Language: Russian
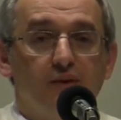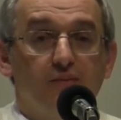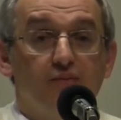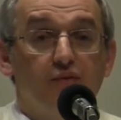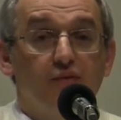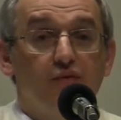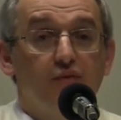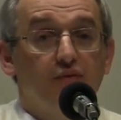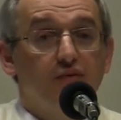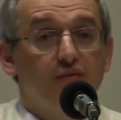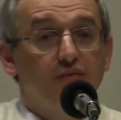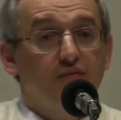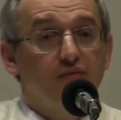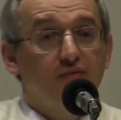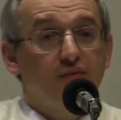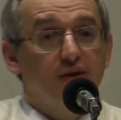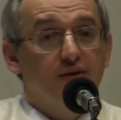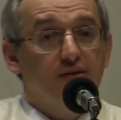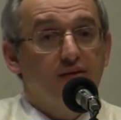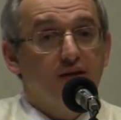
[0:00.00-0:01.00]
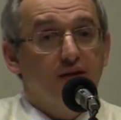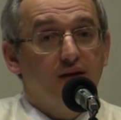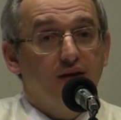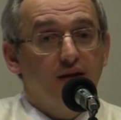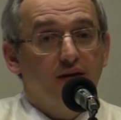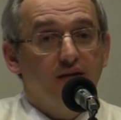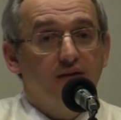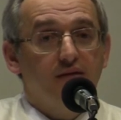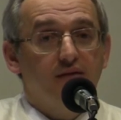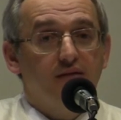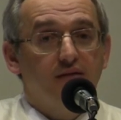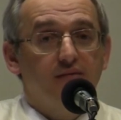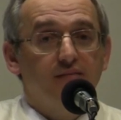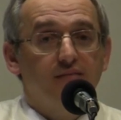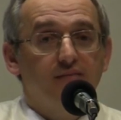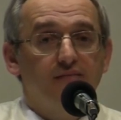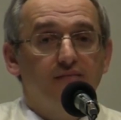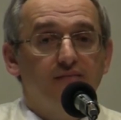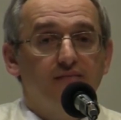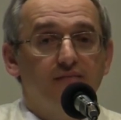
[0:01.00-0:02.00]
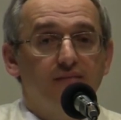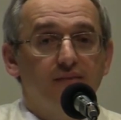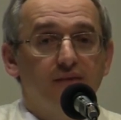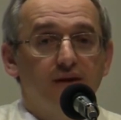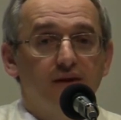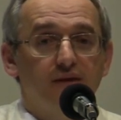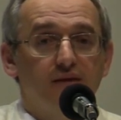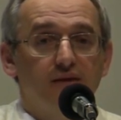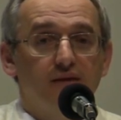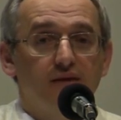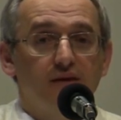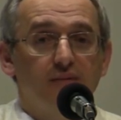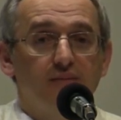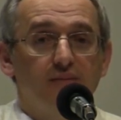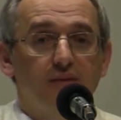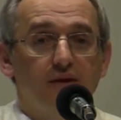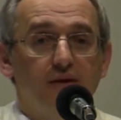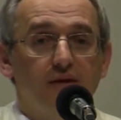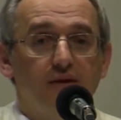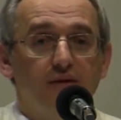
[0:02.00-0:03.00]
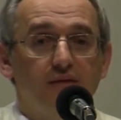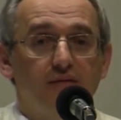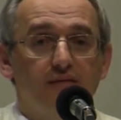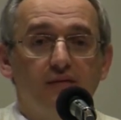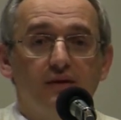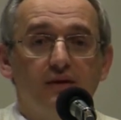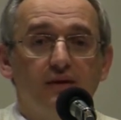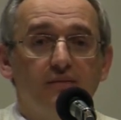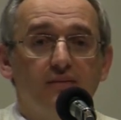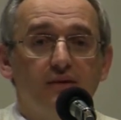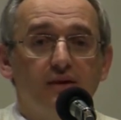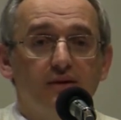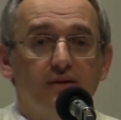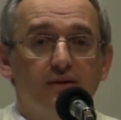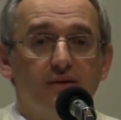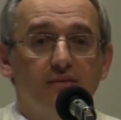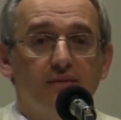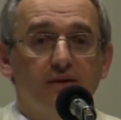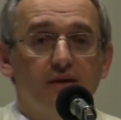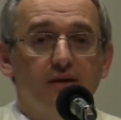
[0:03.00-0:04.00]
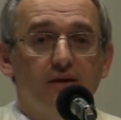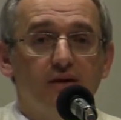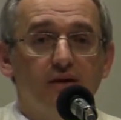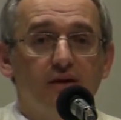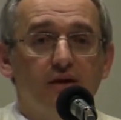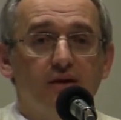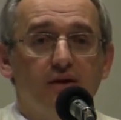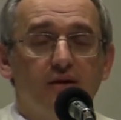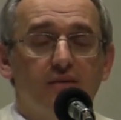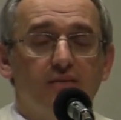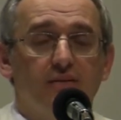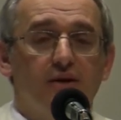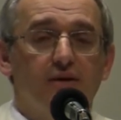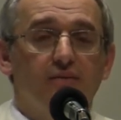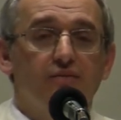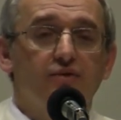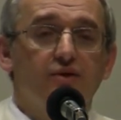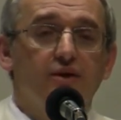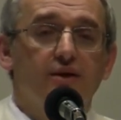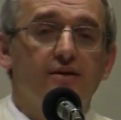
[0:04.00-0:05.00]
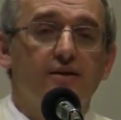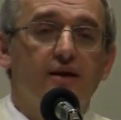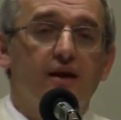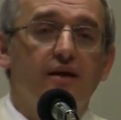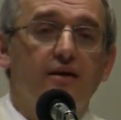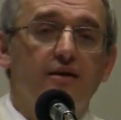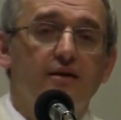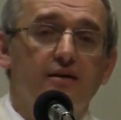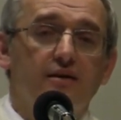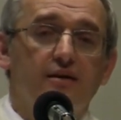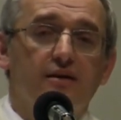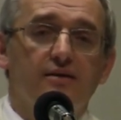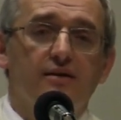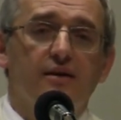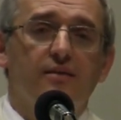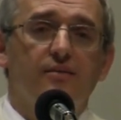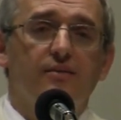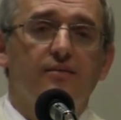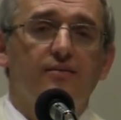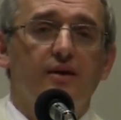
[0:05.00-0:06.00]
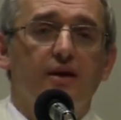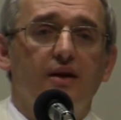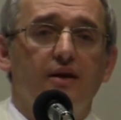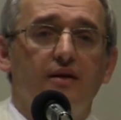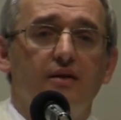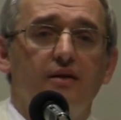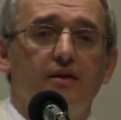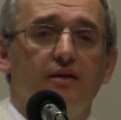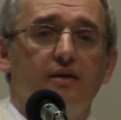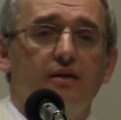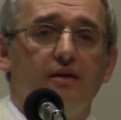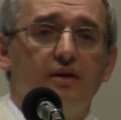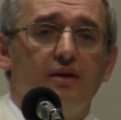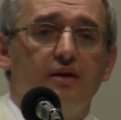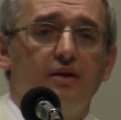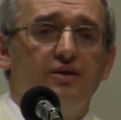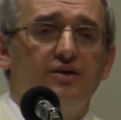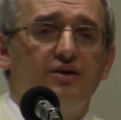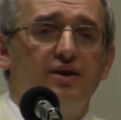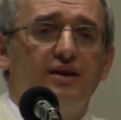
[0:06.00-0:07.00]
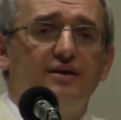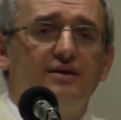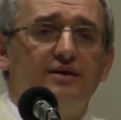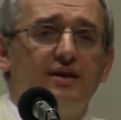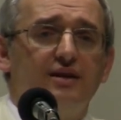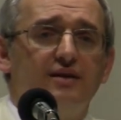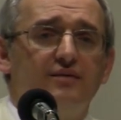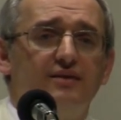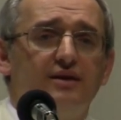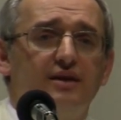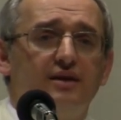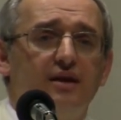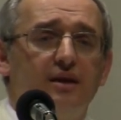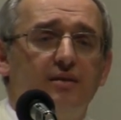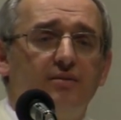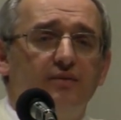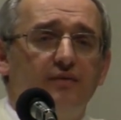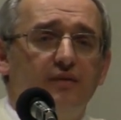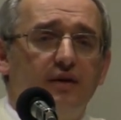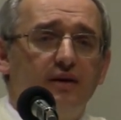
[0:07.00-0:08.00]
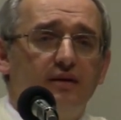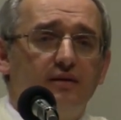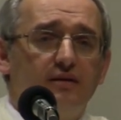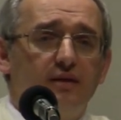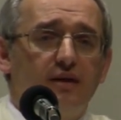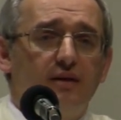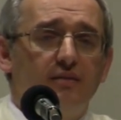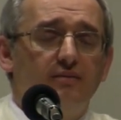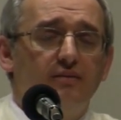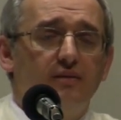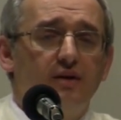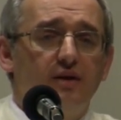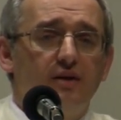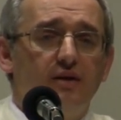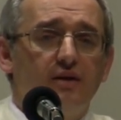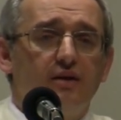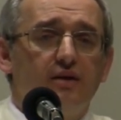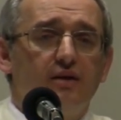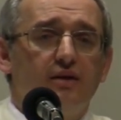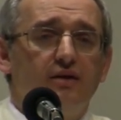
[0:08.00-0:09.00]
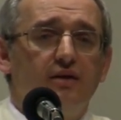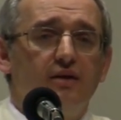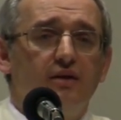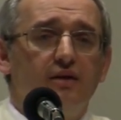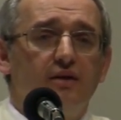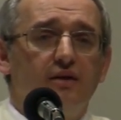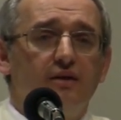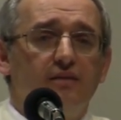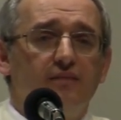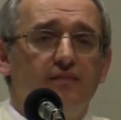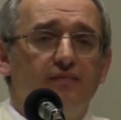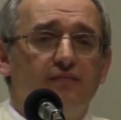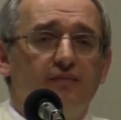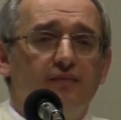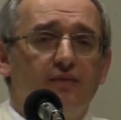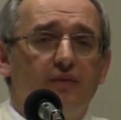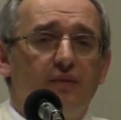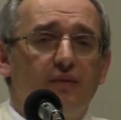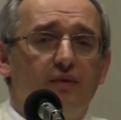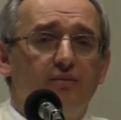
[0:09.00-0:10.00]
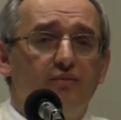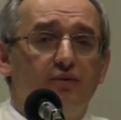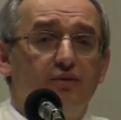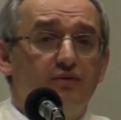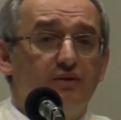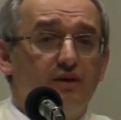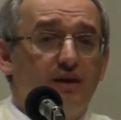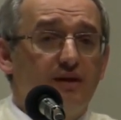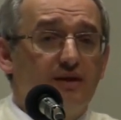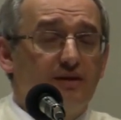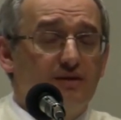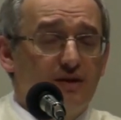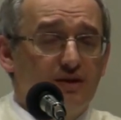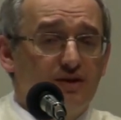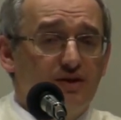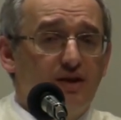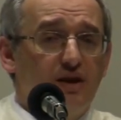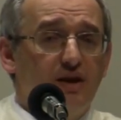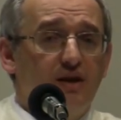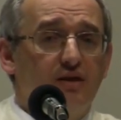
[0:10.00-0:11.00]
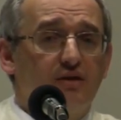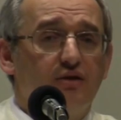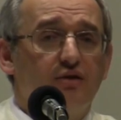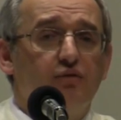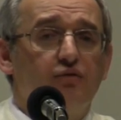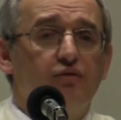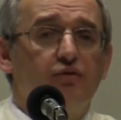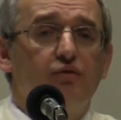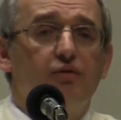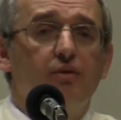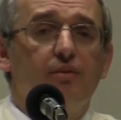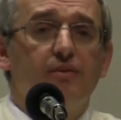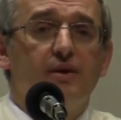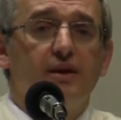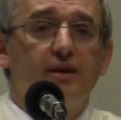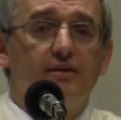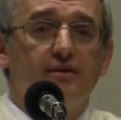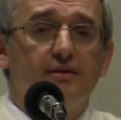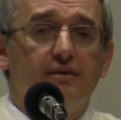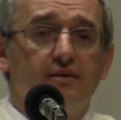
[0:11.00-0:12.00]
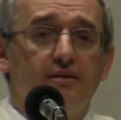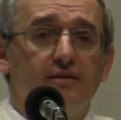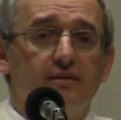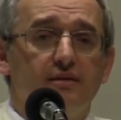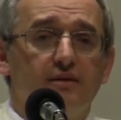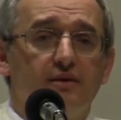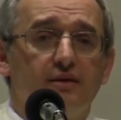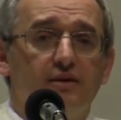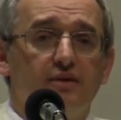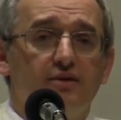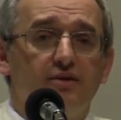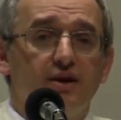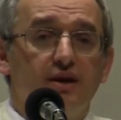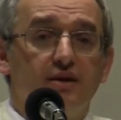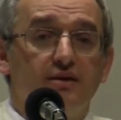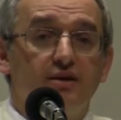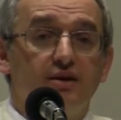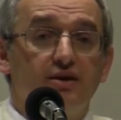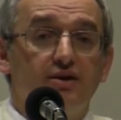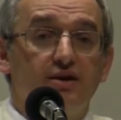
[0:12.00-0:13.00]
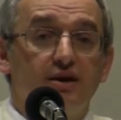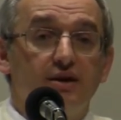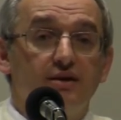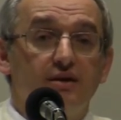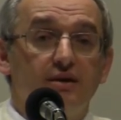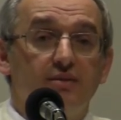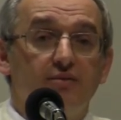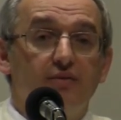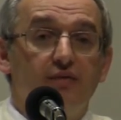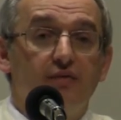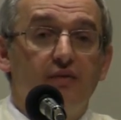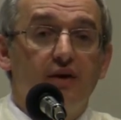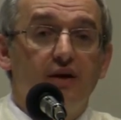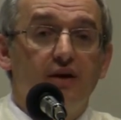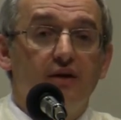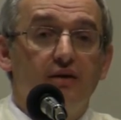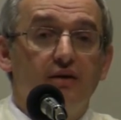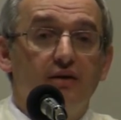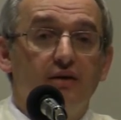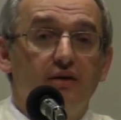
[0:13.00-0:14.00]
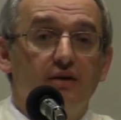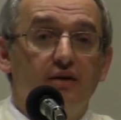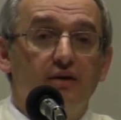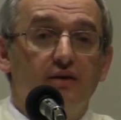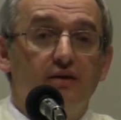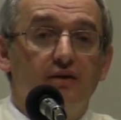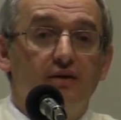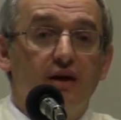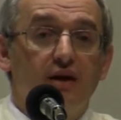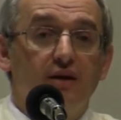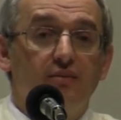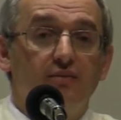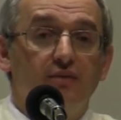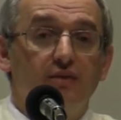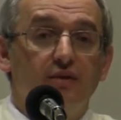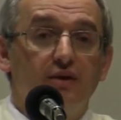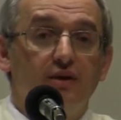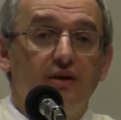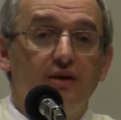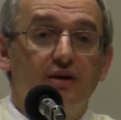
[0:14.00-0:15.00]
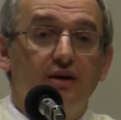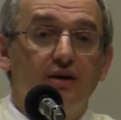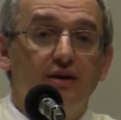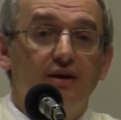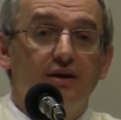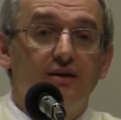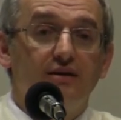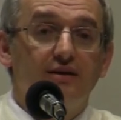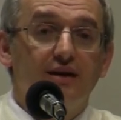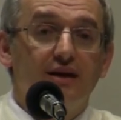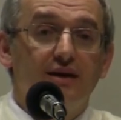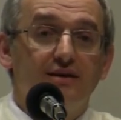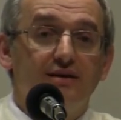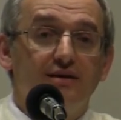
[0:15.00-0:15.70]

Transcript: И Бог вас наградит за это терпение. В этом нет сомнений. Потому что, знаете, на самом деле счастье не всегда бывает там, где просто наслаждение друг другом есть. Счастье часто бывает там, где есть